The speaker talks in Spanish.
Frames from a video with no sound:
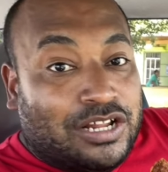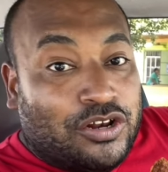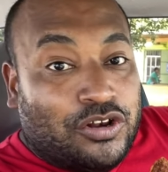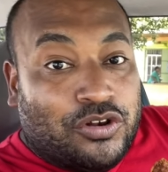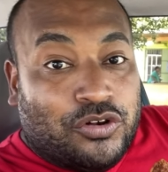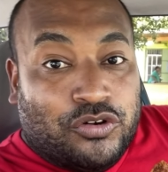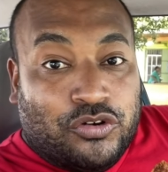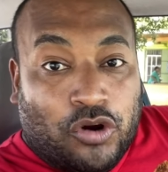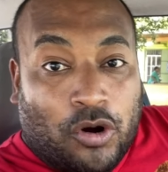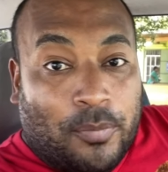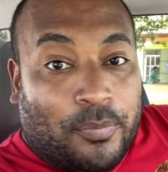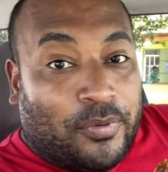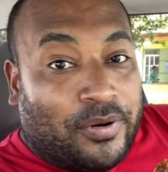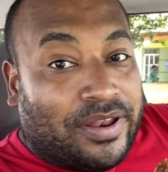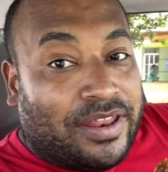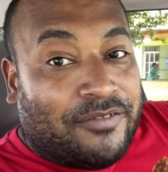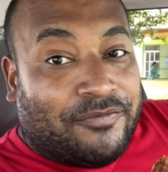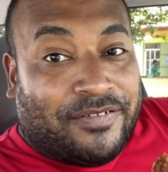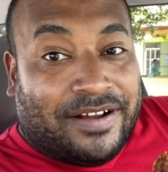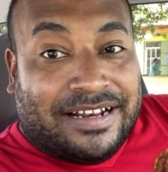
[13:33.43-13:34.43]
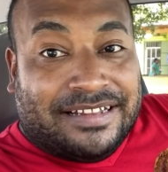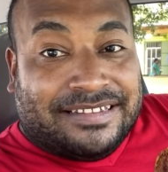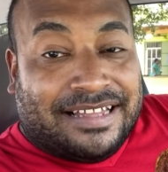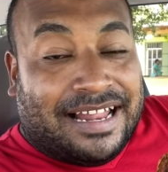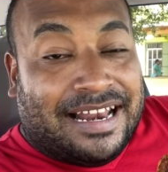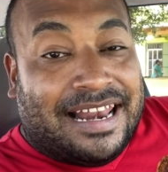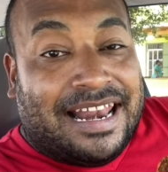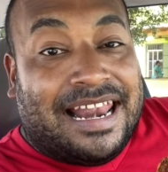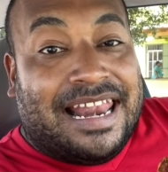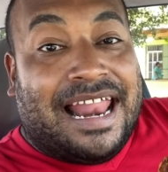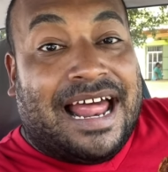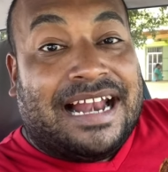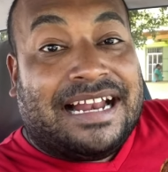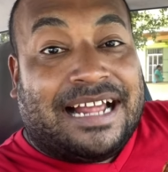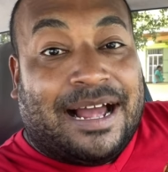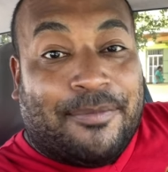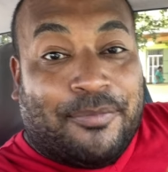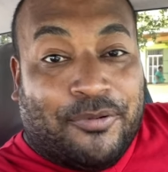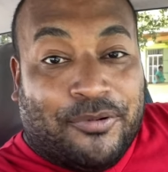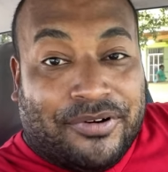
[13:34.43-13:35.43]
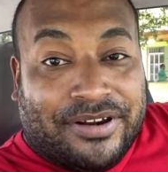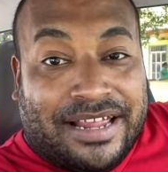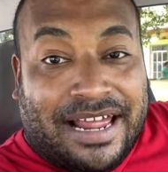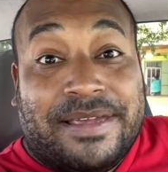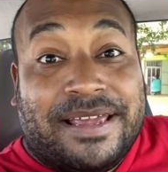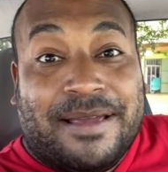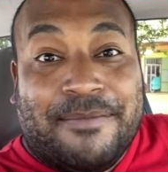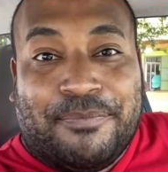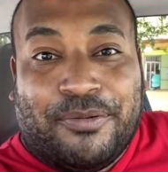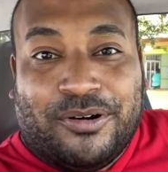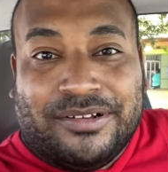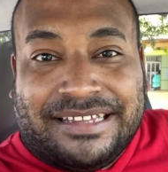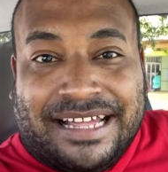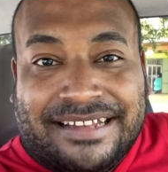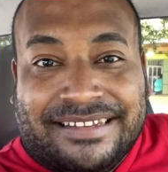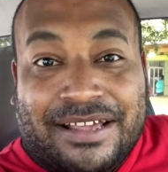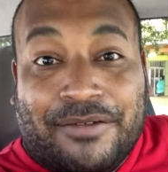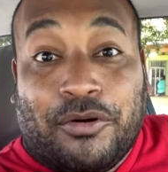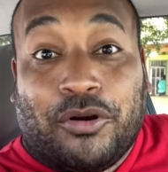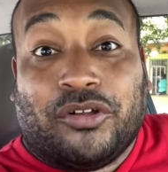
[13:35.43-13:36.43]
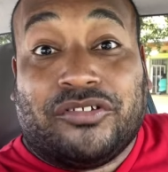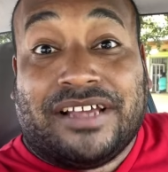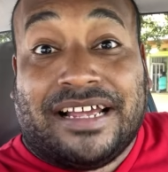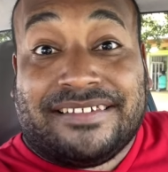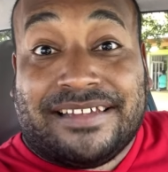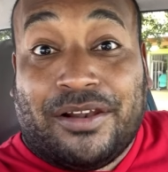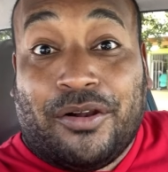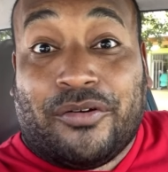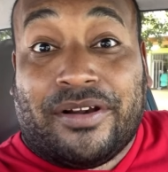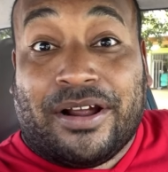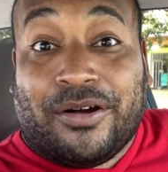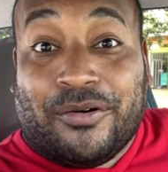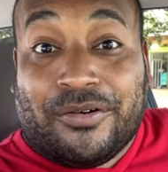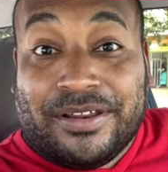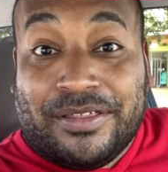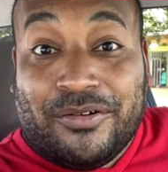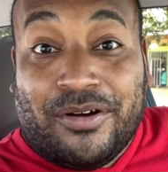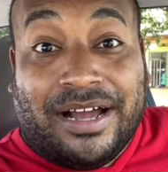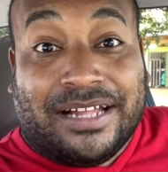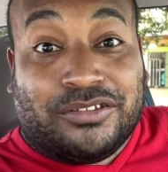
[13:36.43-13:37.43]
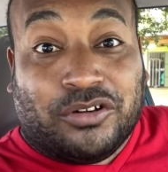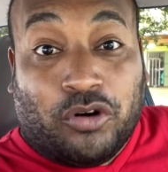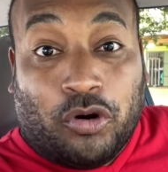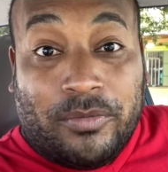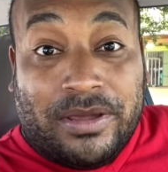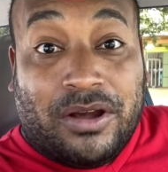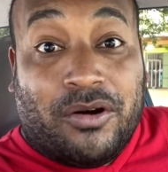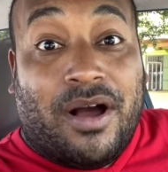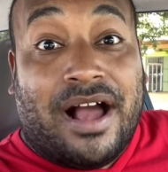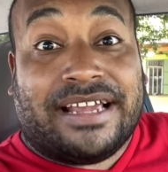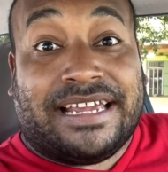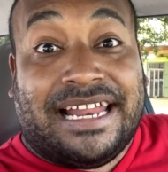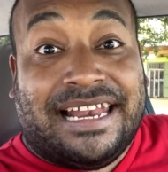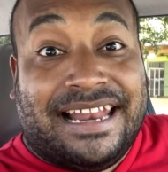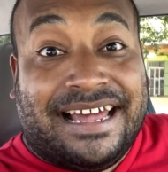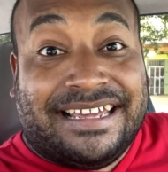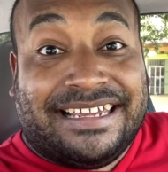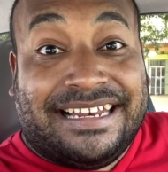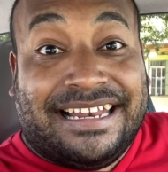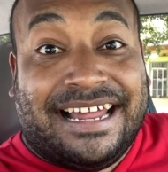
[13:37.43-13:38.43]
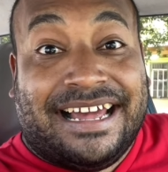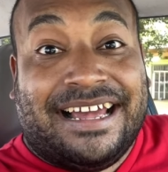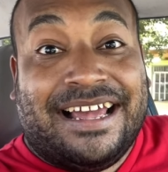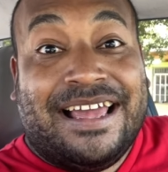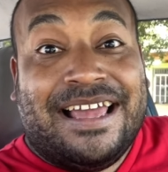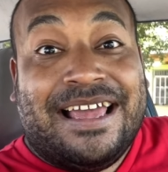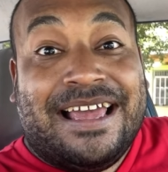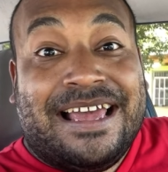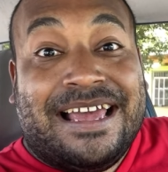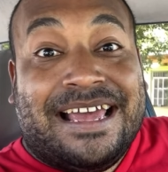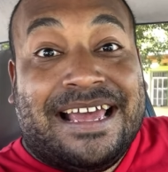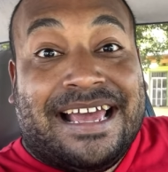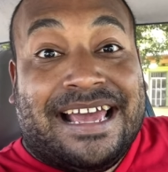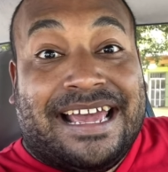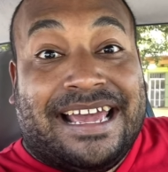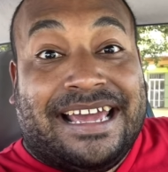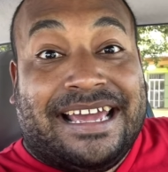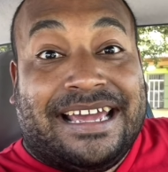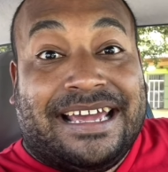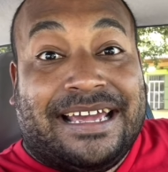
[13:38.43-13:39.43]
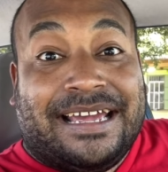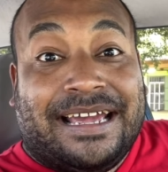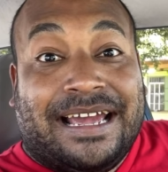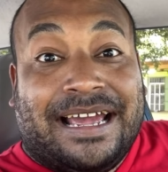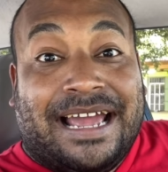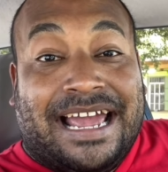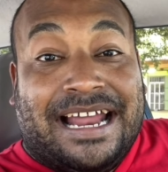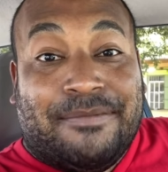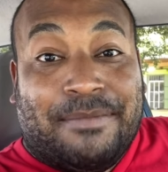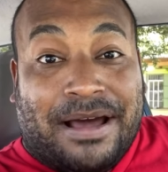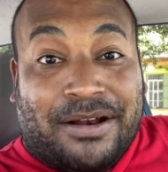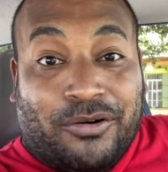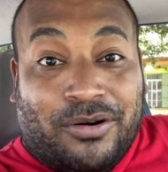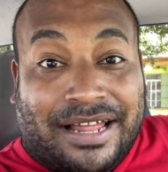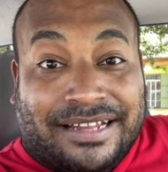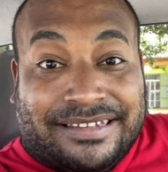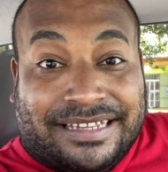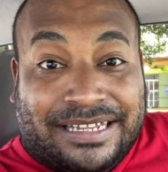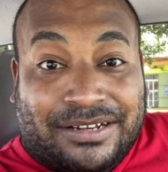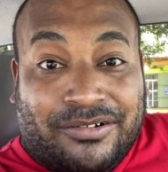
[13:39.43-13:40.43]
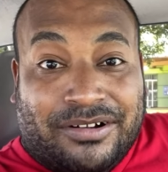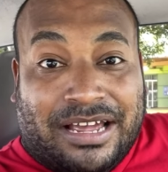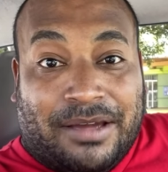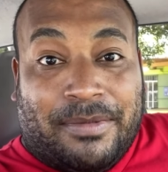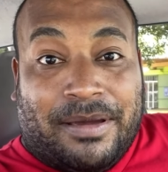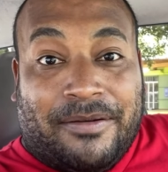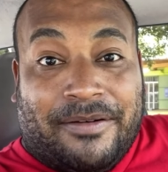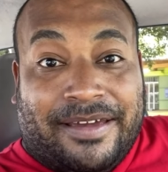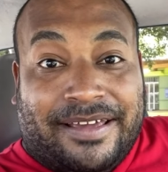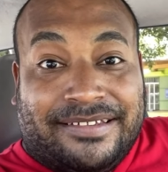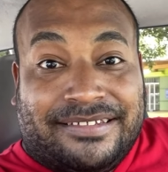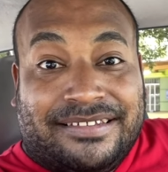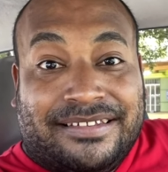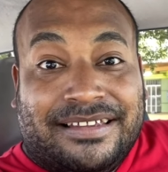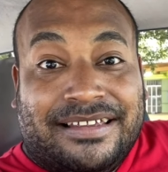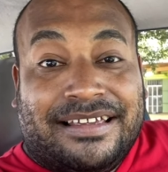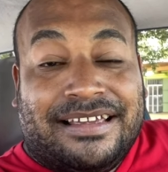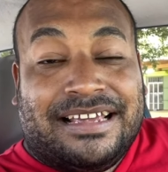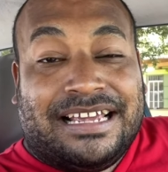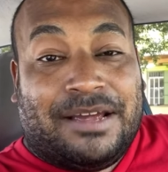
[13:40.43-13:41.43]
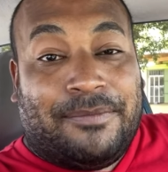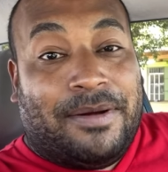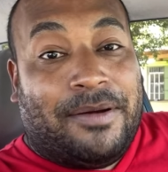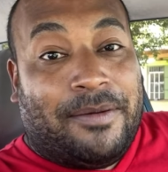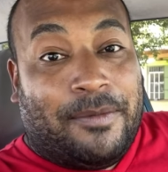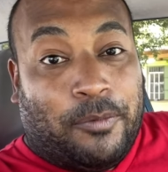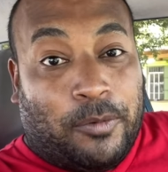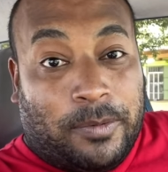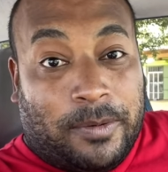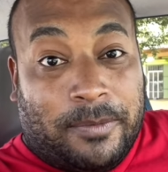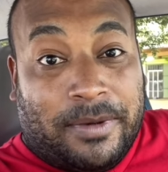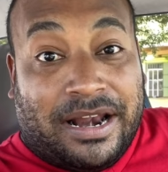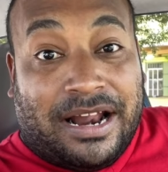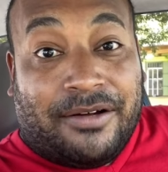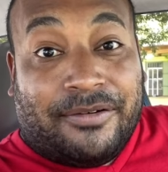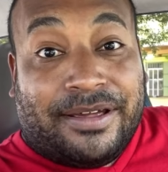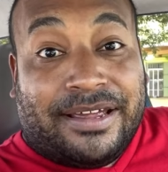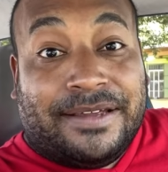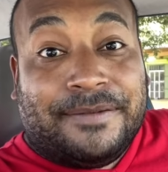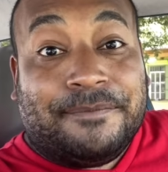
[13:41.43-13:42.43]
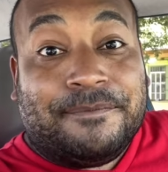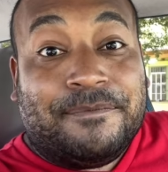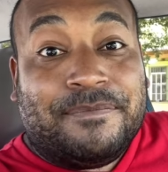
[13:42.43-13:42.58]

no puede faltar la alcapurria. Bien importante cuando se hacen los recorridos gastronómicos aquí en la isla. Eh, hermano latino que me ves, que me ves por primera vez.